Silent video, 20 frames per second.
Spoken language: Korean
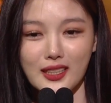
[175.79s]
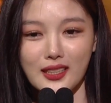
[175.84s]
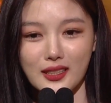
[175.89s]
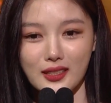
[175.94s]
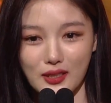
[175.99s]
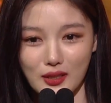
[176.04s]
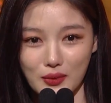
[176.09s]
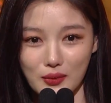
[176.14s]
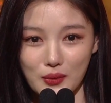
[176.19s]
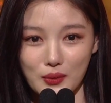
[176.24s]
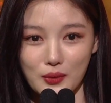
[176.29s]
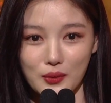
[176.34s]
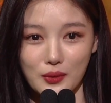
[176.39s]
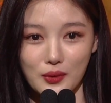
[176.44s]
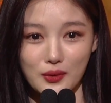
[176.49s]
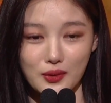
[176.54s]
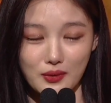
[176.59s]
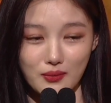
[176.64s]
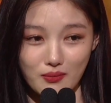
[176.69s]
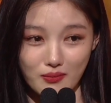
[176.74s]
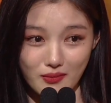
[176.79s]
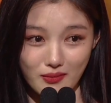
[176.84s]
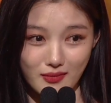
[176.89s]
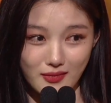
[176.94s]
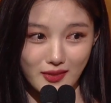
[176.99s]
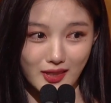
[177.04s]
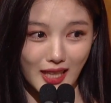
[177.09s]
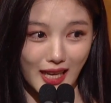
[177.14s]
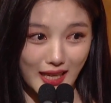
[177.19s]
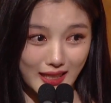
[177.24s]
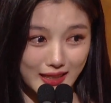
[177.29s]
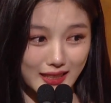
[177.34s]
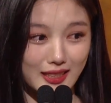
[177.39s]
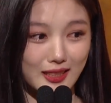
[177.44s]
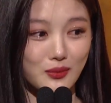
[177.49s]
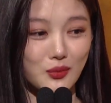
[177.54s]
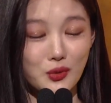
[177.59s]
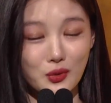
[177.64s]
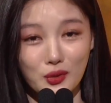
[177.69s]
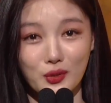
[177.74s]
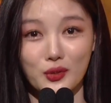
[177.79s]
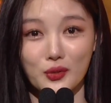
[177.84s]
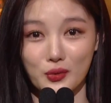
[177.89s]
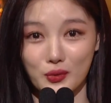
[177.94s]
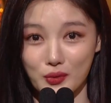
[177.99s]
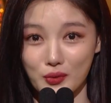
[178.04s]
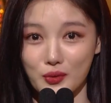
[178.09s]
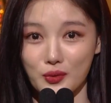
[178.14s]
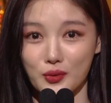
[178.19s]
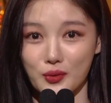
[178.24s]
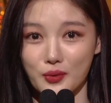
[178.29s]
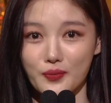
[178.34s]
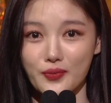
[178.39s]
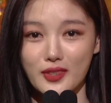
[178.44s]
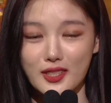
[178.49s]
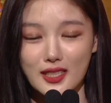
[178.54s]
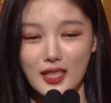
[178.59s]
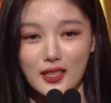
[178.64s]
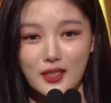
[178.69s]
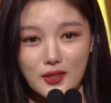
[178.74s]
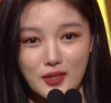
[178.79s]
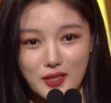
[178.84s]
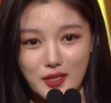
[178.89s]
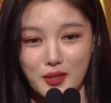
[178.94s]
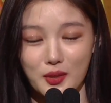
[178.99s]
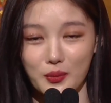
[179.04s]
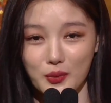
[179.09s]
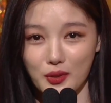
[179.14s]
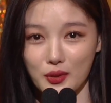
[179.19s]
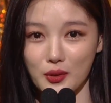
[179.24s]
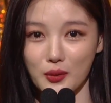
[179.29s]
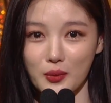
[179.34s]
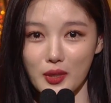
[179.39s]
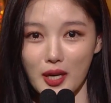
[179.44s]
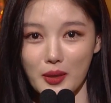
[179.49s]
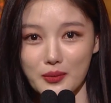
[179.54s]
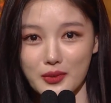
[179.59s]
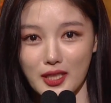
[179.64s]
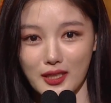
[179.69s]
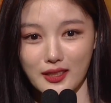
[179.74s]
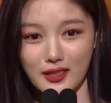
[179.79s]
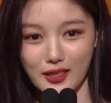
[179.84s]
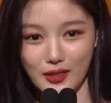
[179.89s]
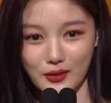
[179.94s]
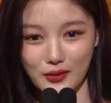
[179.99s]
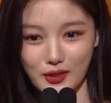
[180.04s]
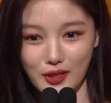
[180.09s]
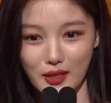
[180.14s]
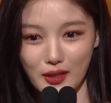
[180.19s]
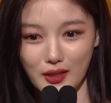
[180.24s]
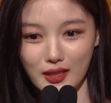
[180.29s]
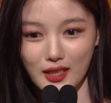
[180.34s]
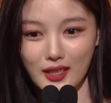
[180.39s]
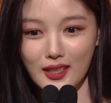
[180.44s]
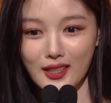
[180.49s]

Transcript: 그리고 다른 분들도 사이드 식구분들 너무 감사드리고요.